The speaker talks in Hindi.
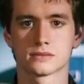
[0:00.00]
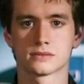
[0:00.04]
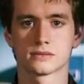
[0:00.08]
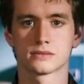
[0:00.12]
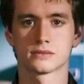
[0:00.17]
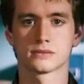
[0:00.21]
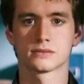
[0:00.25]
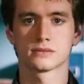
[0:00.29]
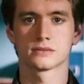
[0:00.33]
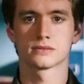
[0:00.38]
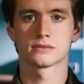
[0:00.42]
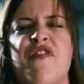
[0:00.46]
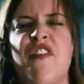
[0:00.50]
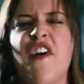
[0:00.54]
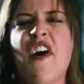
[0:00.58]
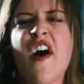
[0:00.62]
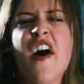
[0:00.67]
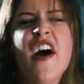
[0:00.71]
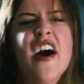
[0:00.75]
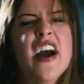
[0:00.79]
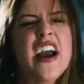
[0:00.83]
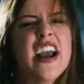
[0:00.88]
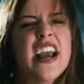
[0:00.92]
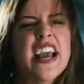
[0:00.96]
जिस लड़की से
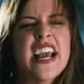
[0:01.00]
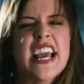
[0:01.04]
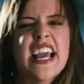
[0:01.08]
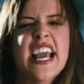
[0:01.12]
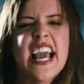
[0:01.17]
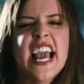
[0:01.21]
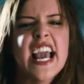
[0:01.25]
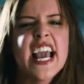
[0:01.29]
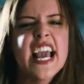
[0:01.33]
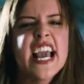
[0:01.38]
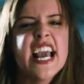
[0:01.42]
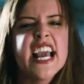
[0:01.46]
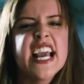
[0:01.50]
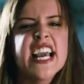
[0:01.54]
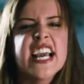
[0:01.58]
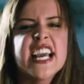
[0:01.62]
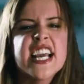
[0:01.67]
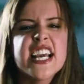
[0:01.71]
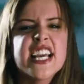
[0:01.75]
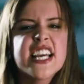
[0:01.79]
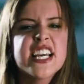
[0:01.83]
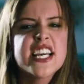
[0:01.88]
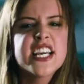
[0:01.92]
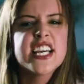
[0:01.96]
उसका ब्रेकअप हो रहा था
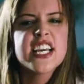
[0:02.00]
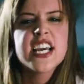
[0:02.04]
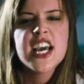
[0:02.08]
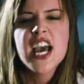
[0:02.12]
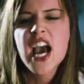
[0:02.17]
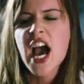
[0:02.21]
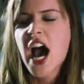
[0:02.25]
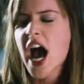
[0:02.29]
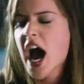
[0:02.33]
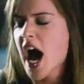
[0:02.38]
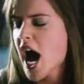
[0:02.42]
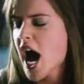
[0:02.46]
सूजी ये